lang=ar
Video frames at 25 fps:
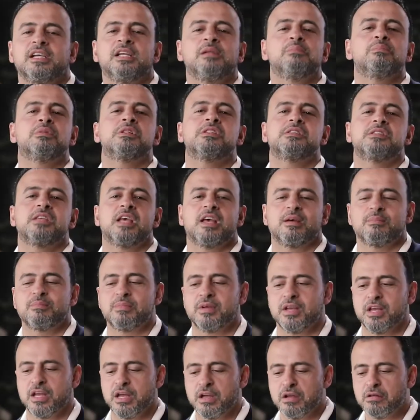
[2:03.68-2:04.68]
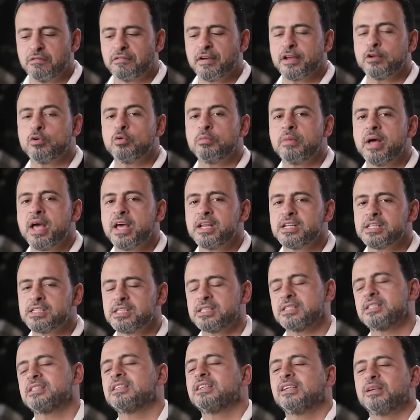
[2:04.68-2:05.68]
المتساب
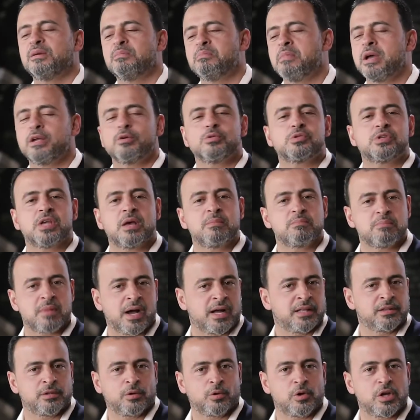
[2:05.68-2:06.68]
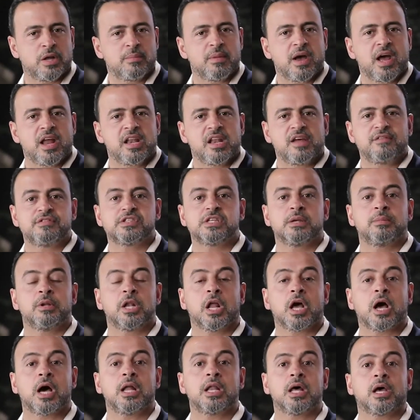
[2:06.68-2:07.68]
فيمارس ما يسمى عند علماء النفس
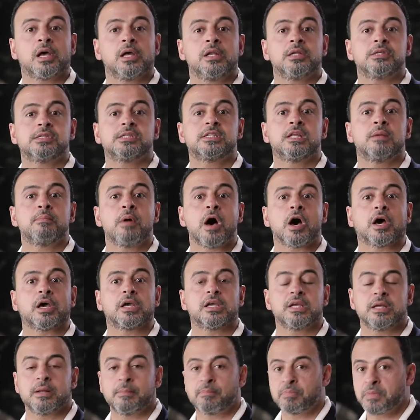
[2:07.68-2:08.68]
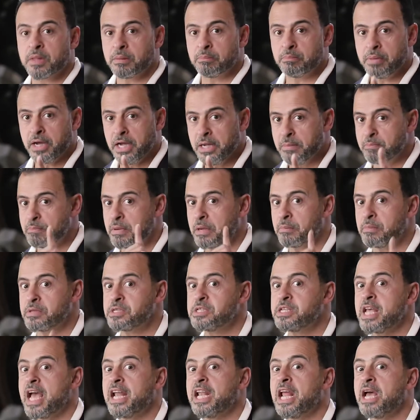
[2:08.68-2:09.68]
بالقلق الاستباقي بحبك
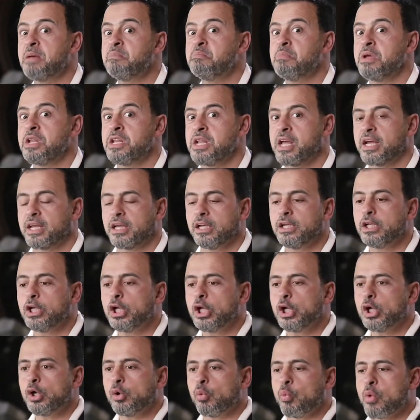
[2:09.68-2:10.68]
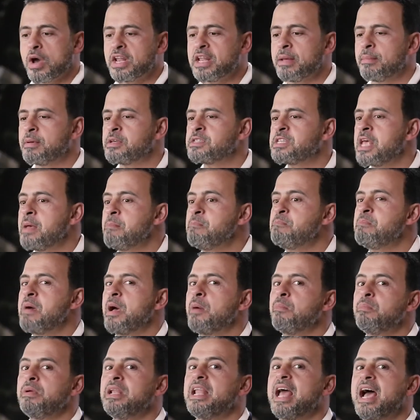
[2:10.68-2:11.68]
بس قلقان منك وانا
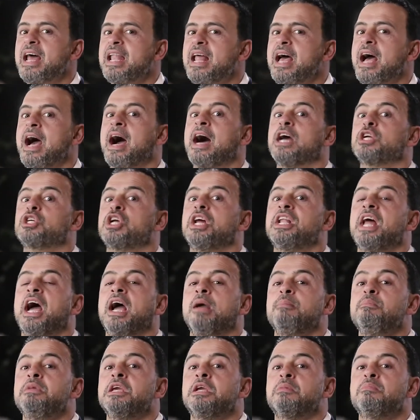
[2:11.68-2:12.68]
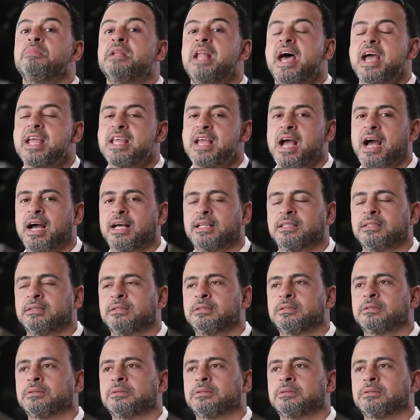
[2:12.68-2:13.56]
بسبق بالقلق عشان احميك من اي حد